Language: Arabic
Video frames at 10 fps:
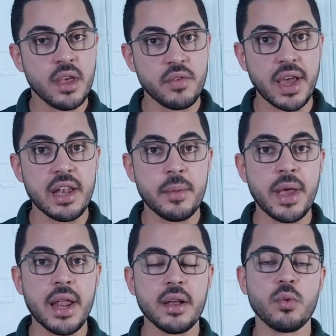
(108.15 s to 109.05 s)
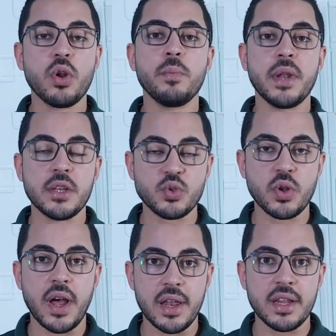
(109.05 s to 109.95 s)
فخلي بالك وربنا
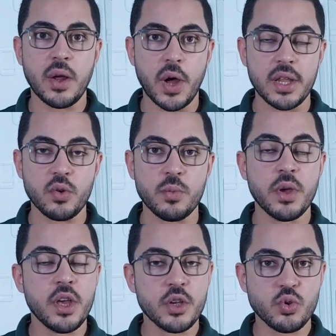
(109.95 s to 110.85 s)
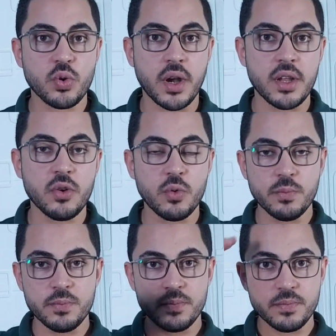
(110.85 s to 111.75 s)
يسترها علينا وعليكم شكرا ليكم
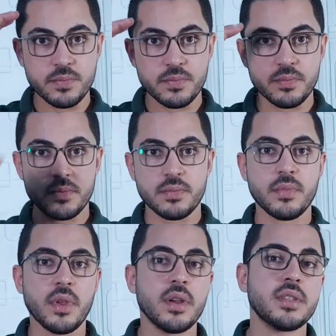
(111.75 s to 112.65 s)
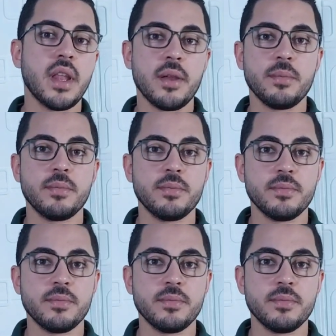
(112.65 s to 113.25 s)
سلام